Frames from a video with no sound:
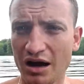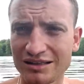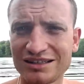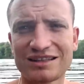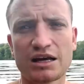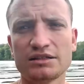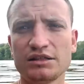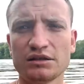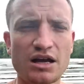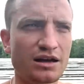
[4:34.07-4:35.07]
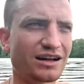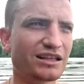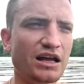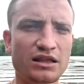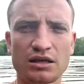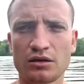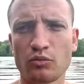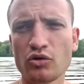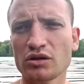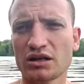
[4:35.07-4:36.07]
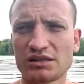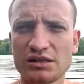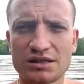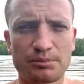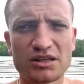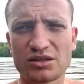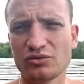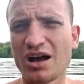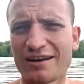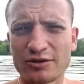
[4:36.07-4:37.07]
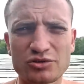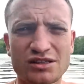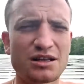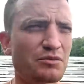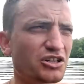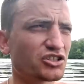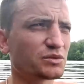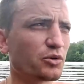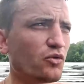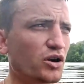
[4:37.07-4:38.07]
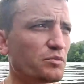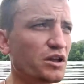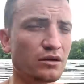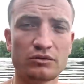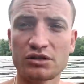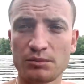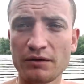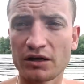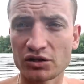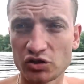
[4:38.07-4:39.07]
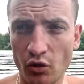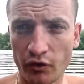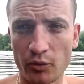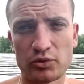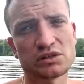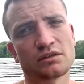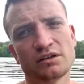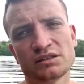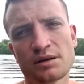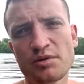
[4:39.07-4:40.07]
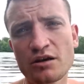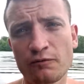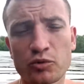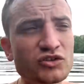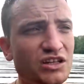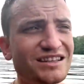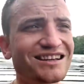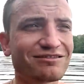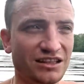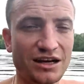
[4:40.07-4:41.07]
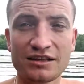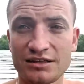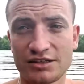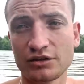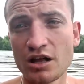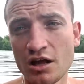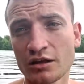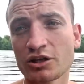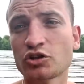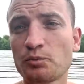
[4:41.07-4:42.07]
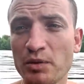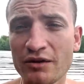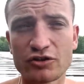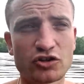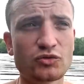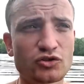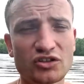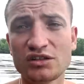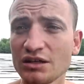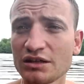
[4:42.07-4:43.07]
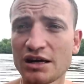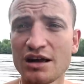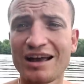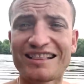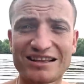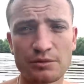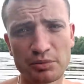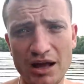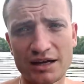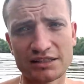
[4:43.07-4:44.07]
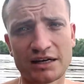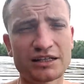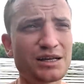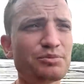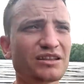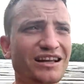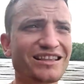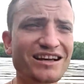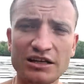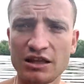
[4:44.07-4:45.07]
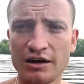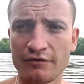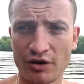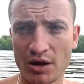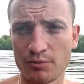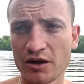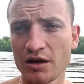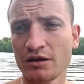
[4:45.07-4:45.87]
один на один, когда ты мог наносить опасные удары, в том числе матчи с броуками, но тебе в концовке после твоих забегов просто не хватало сил. Так что первое, что нужно делать, это не плакать, а хотя бы на некоторое время